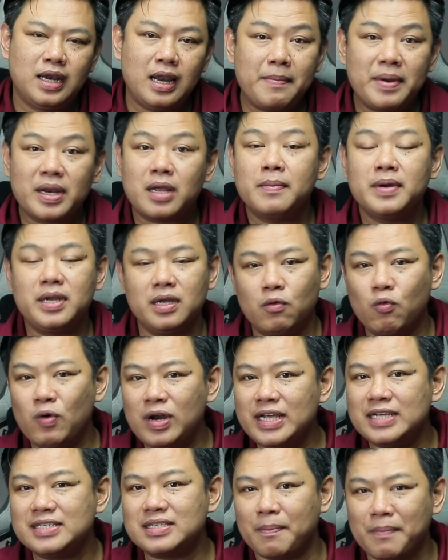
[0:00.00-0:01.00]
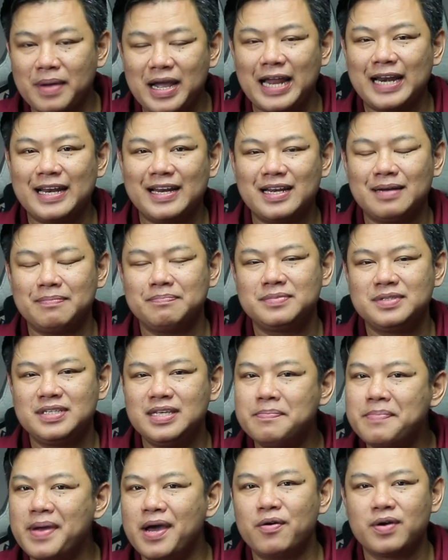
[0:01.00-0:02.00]
และมันก็มาถึงวลีสำคัญครับ
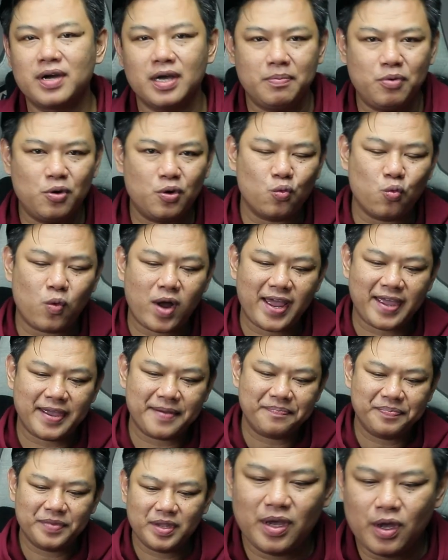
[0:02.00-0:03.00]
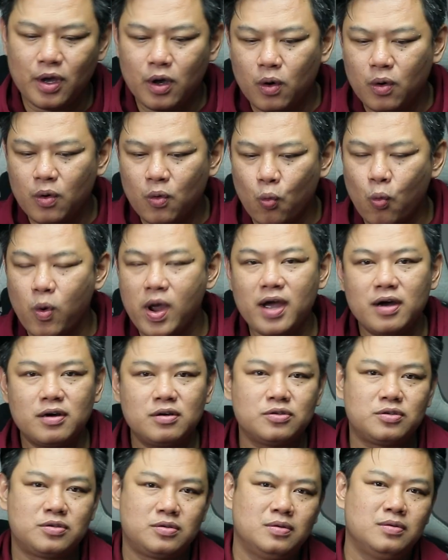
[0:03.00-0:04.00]
ที่เบลเคยพูดไว้
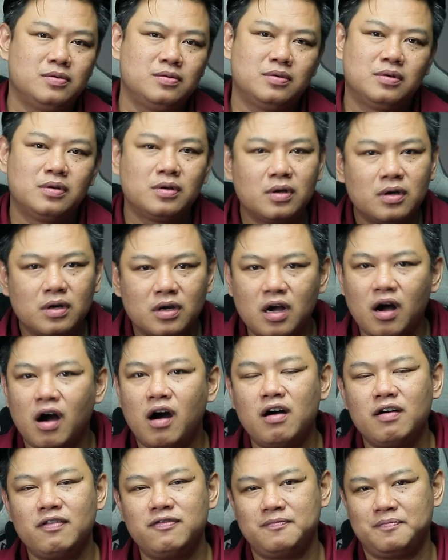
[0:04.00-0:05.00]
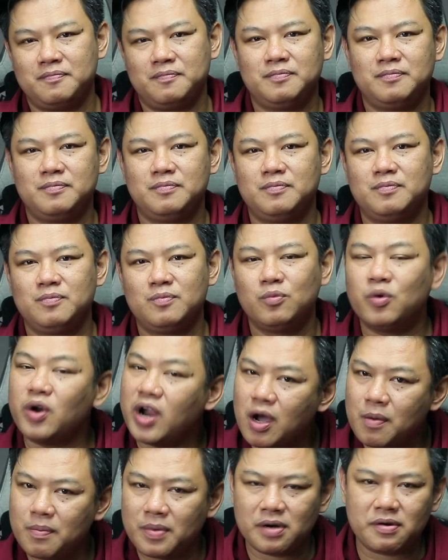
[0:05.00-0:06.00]
Wales Golf
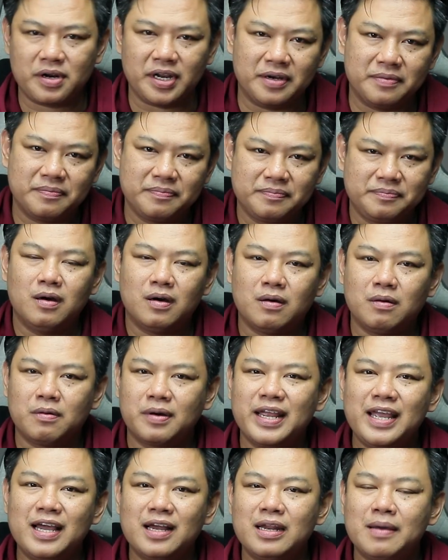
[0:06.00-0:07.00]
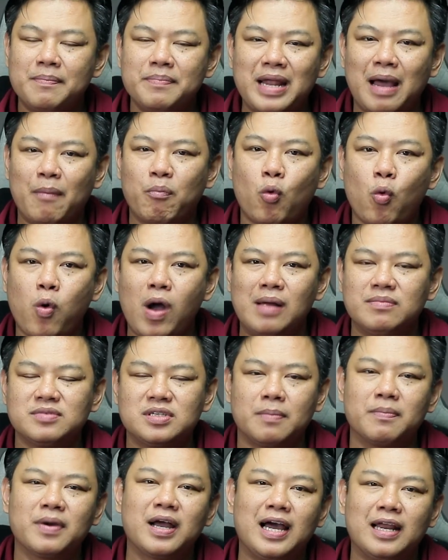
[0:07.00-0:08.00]
Real Madrid เรียงลำดับความ
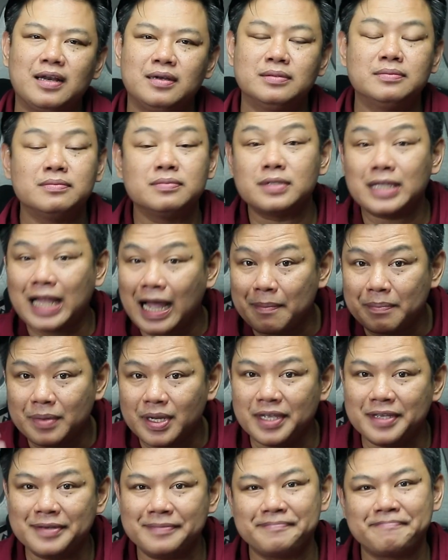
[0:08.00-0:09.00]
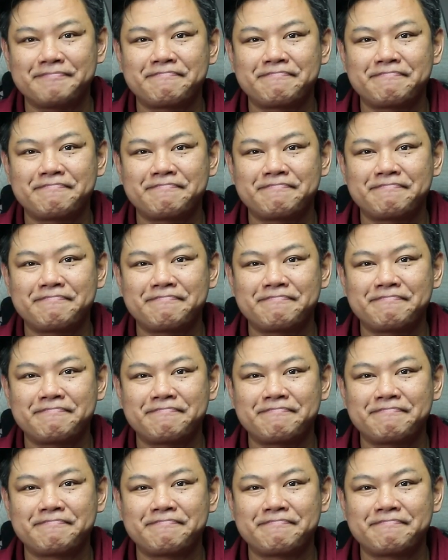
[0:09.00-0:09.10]
สำคัญตามนี้